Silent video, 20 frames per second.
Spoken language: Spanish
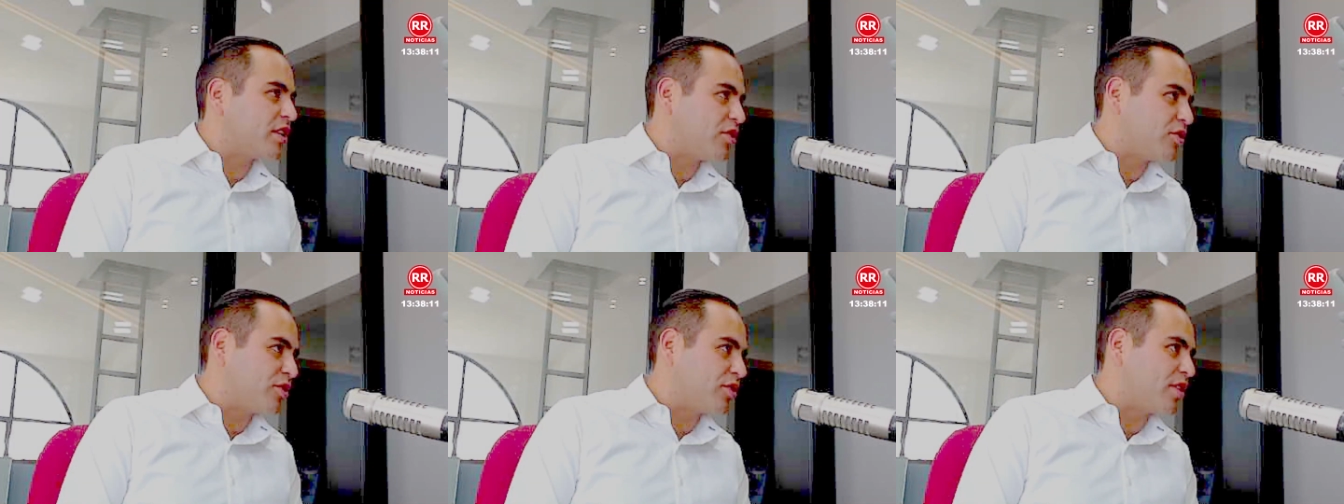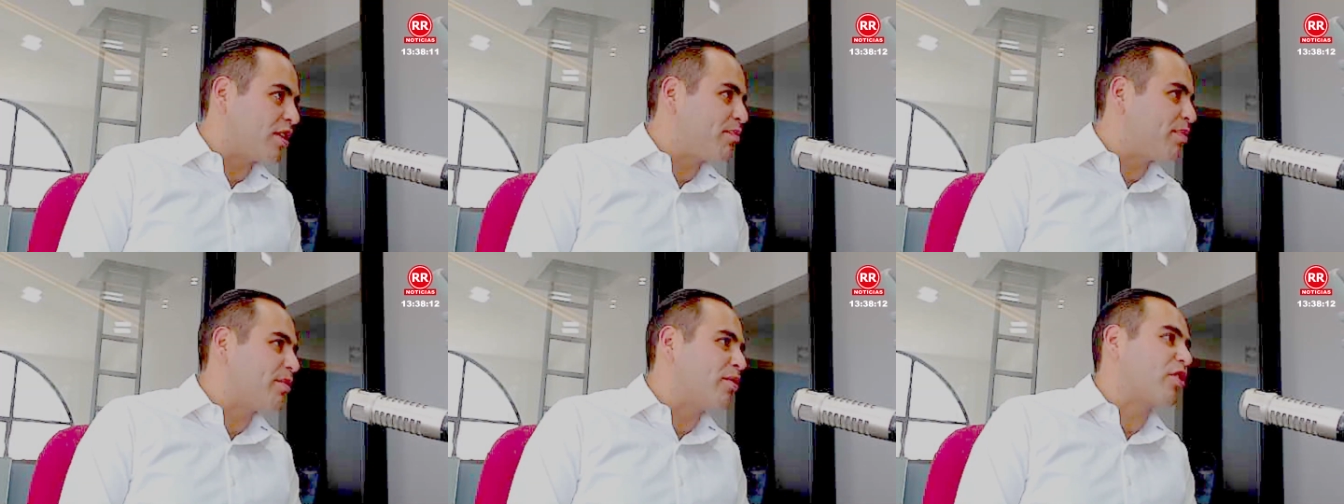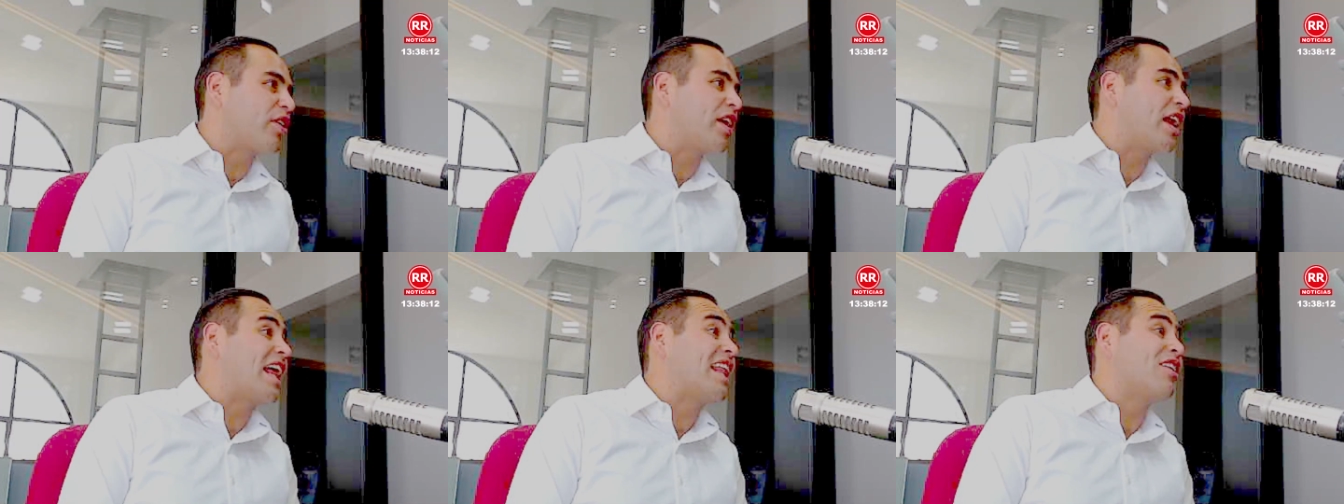Nacional, primero
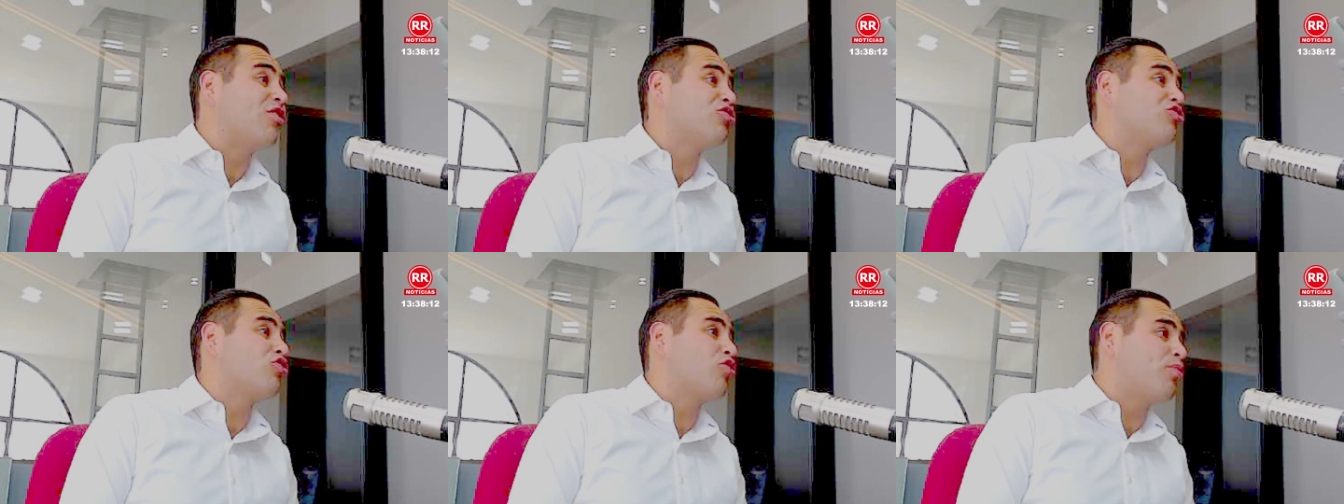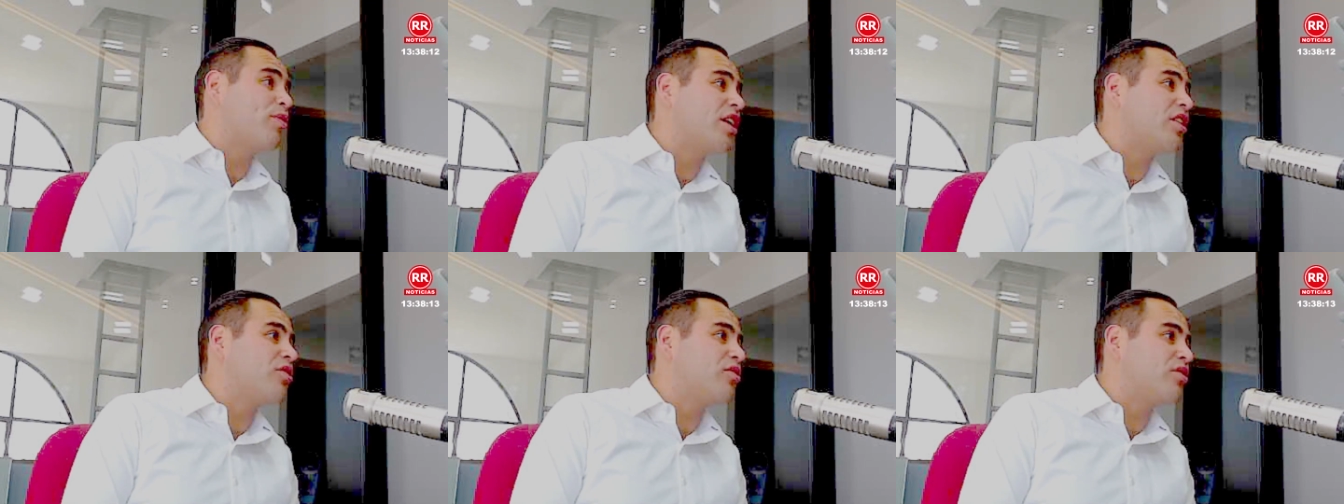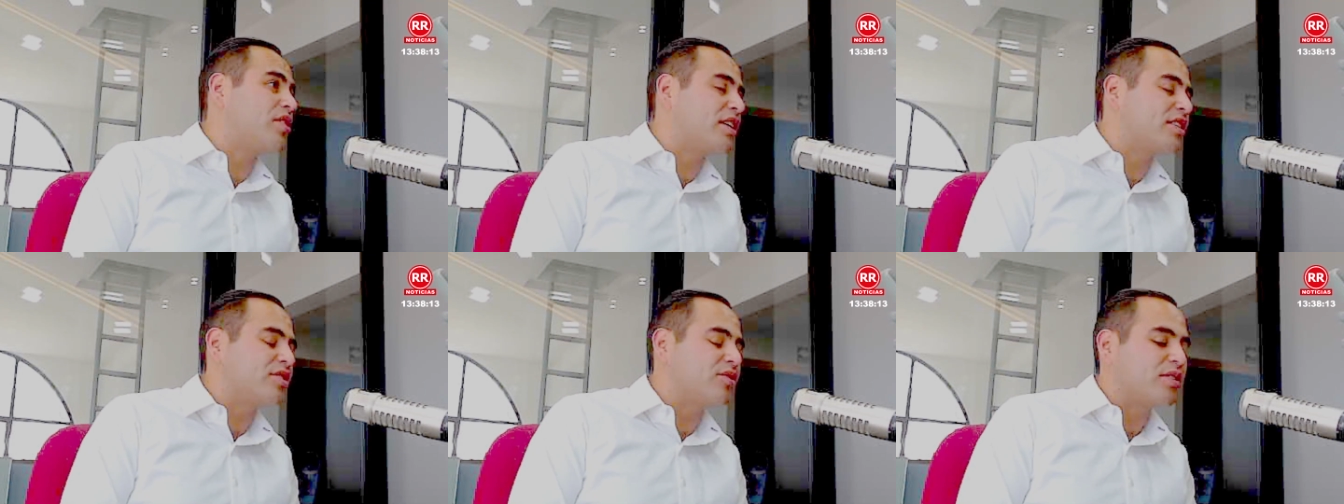que nada, de los gobiernos
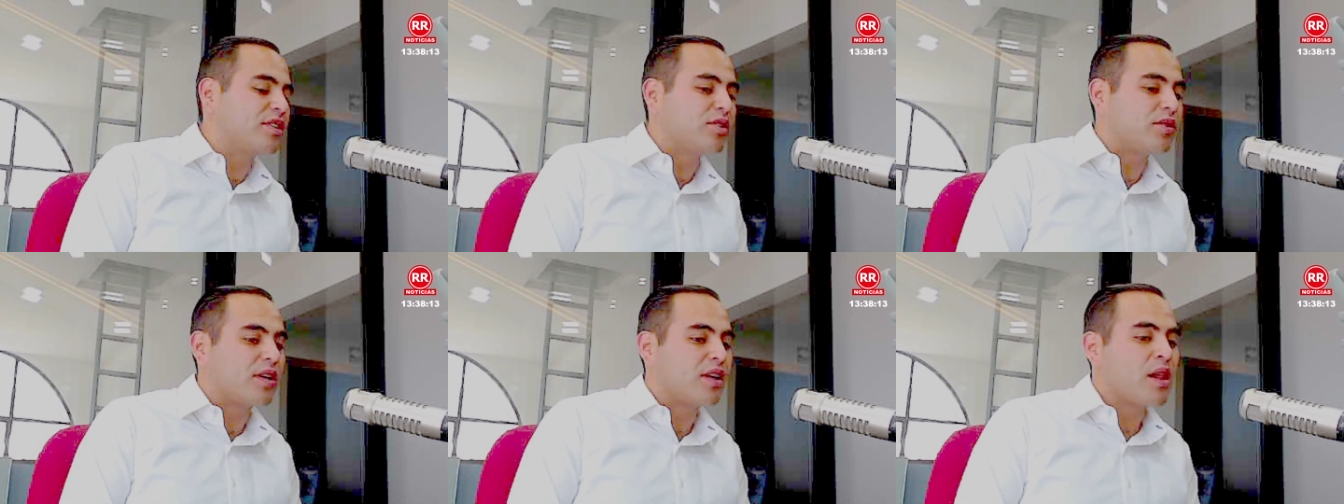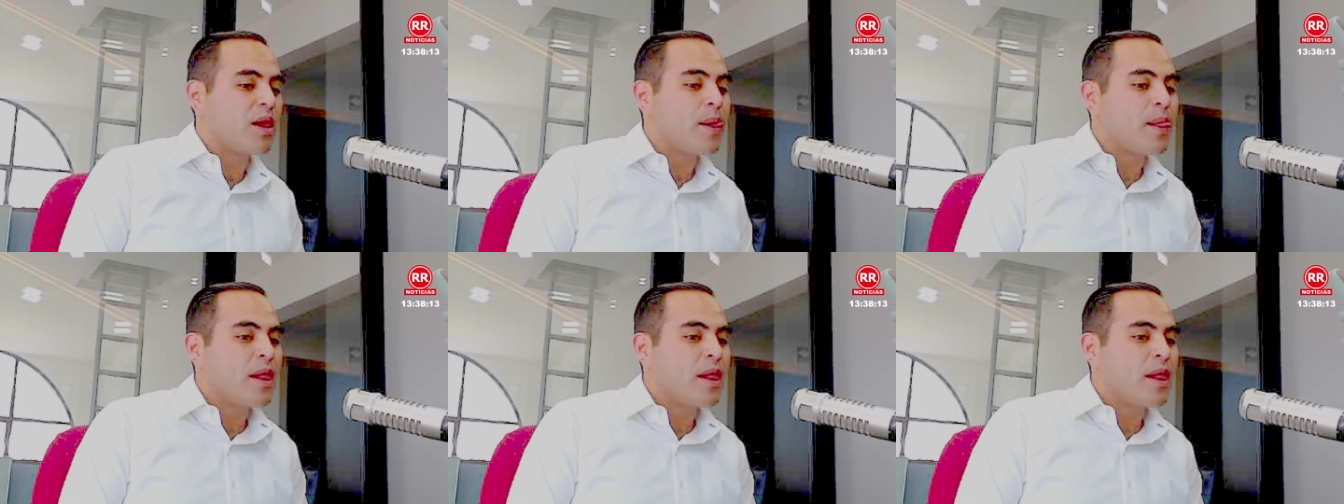de Acción Nacional.